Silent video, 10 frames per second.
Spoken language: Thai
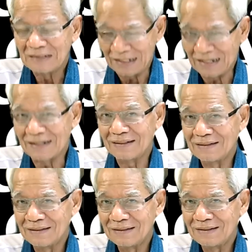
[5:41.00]
นี่นะ
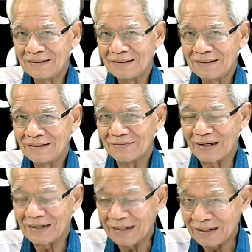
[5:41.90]
ฟัง
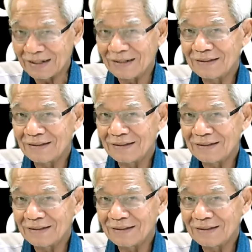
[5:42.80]
ให้ดีนะ